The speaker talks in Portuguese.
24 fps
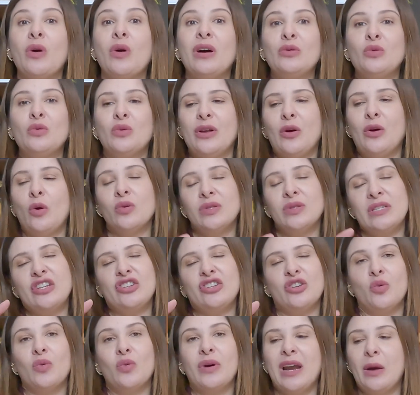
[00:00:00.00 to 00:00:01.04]
Quando, ou
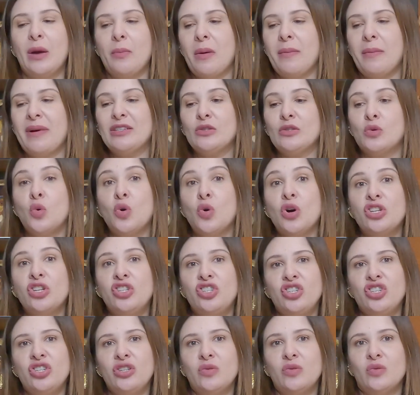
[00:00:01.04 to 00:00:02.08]
seja, o grampo é mais
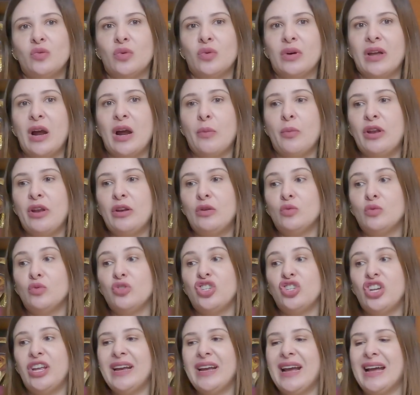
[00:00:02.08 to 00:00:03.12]
curtinho, o grampo ele não
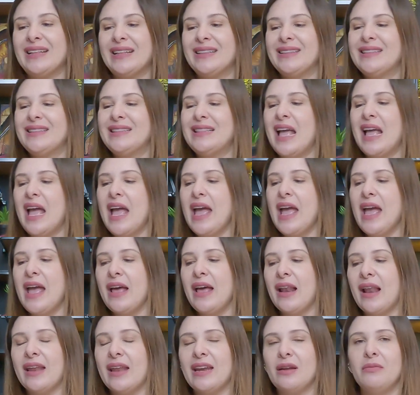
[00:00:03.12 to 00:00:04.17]
chega
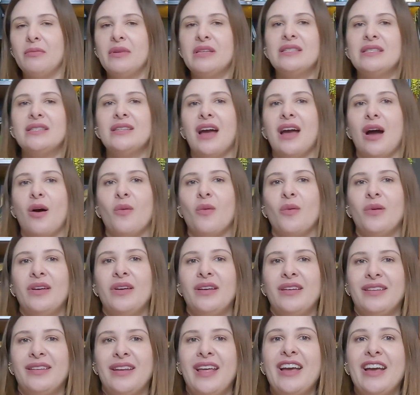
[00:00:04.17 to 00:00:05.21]
até lá na mesial.
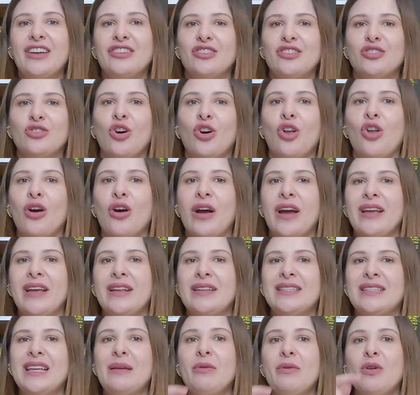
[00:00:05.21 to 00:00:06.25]
Né? A gente coloca
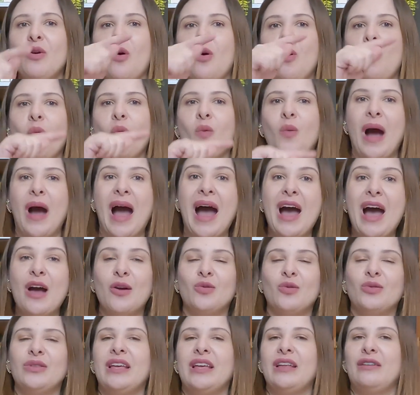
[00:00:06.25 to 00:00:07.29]
ele sempre com o
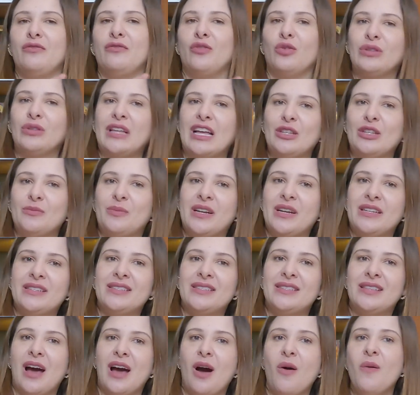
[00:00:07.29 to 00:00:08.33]
arco dele voltado para
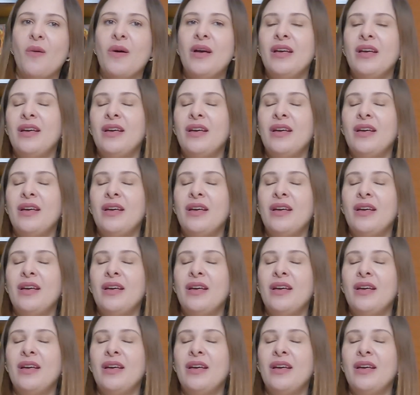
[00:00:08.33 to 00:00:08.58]
distal,